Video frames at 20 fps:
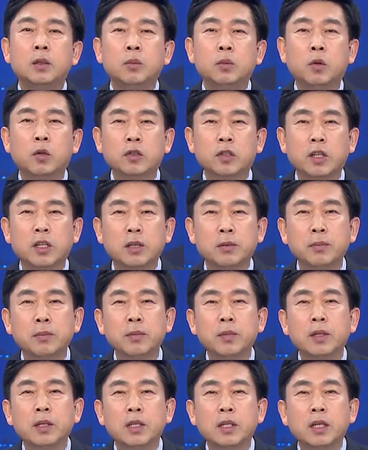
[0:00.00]
목사님,
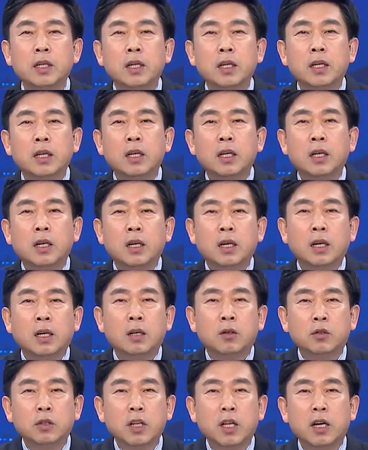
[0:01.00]

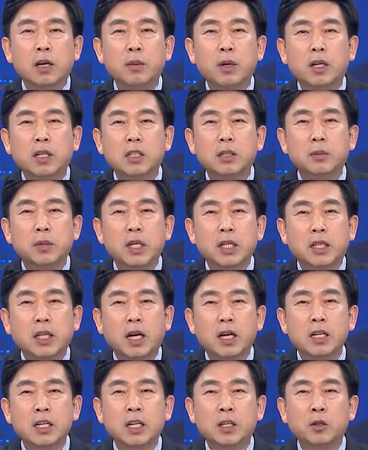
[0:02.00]
아, 우리나라만큼
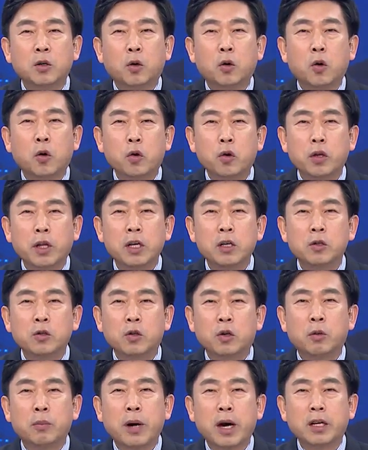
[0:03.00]
이탈리아도
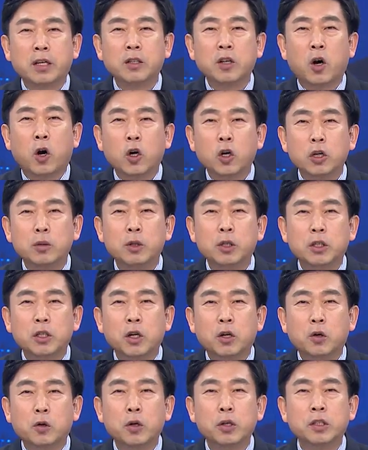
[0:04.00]
코로나19로 많은 어려움을
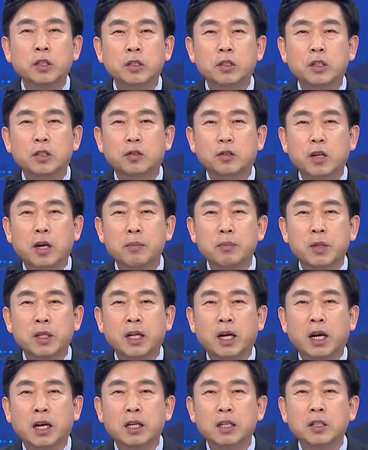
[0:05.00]
겪고 있는 것으로
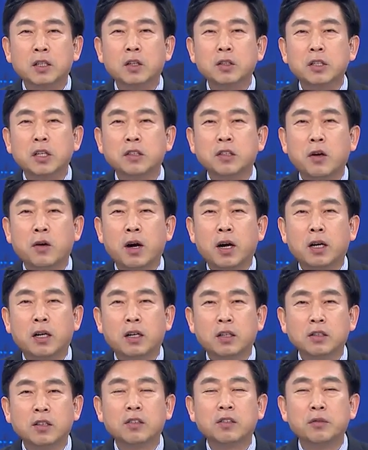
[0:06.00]
압니다. 현재 상황
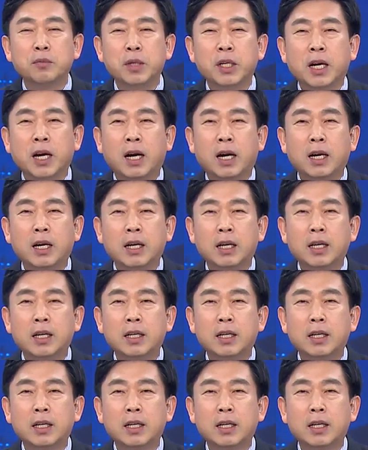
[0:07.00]
어떻습니까?